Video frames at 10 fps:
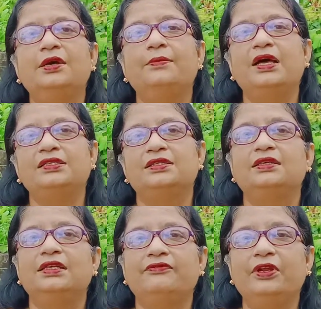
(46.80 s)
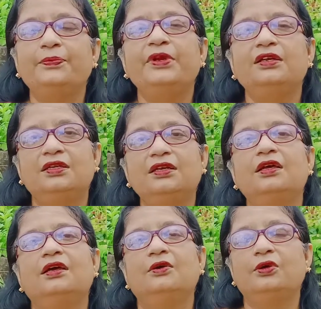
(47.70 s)
বাচ্চাদের ডেভেলপমেন্টের
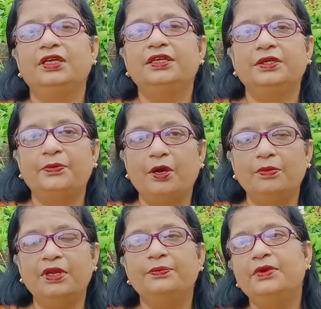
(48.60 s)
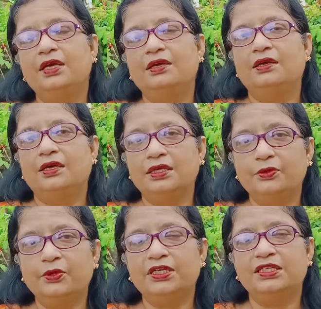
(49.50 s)
ওরিয়েন্টেড প্রবলেম কি
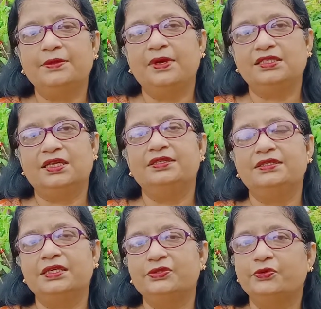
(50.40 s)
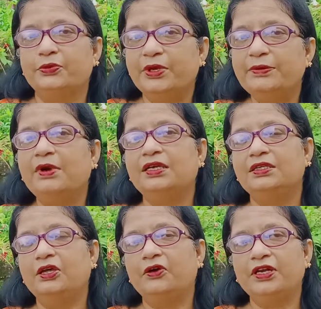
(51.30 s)
করে সেই বাচ্চাকে ডিটেক্ট করবেন বা
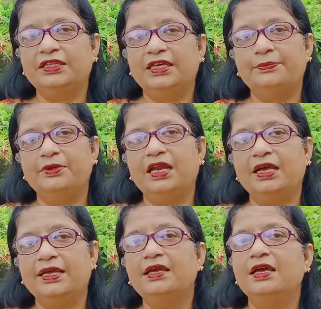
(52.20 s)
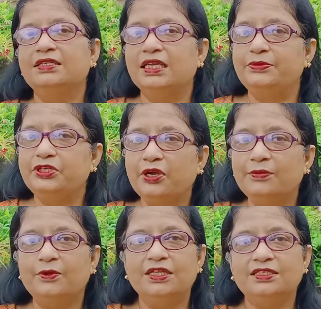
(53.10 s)
কী ধরনের থেরাপি লাগে সেই বিষয়ে
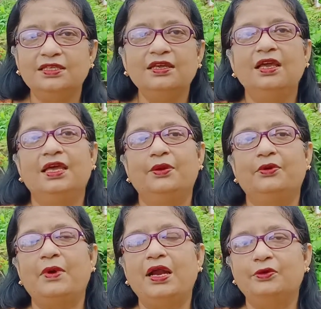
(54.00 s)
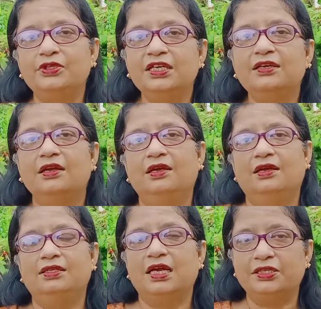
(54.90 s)
বলেছি এবং মানসিক
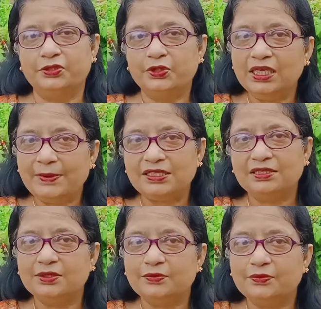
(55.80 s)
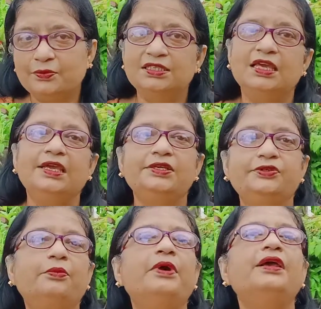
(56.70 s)
স্বাস্থ্য নিয়ে বাচ্চাদের বলেছি এই
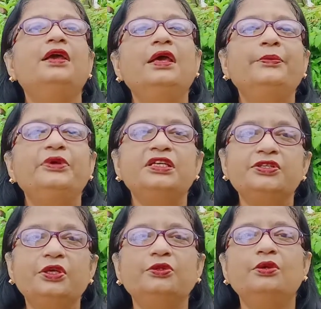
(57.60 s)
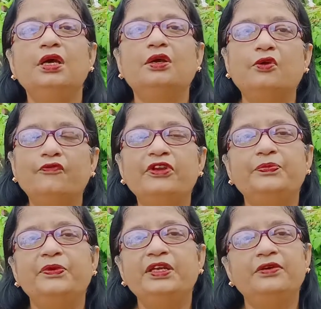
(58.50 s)
সময় বিশেষত কোভিড
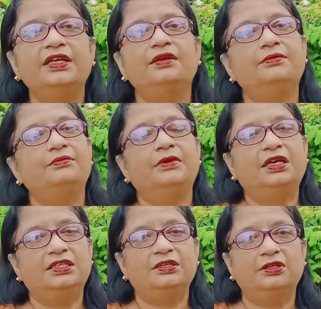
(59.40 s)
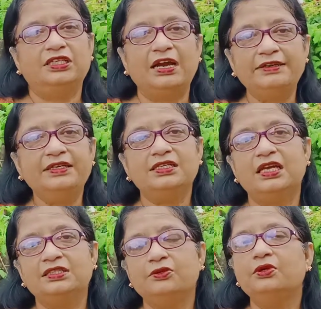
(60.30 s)
পিরিয়ডে মানুষ শারীরিক
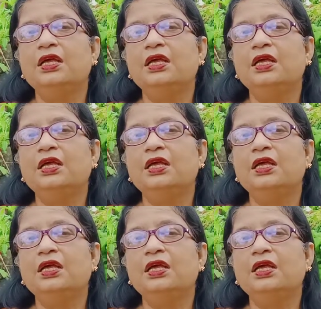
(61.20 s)
স্বাস্থ্য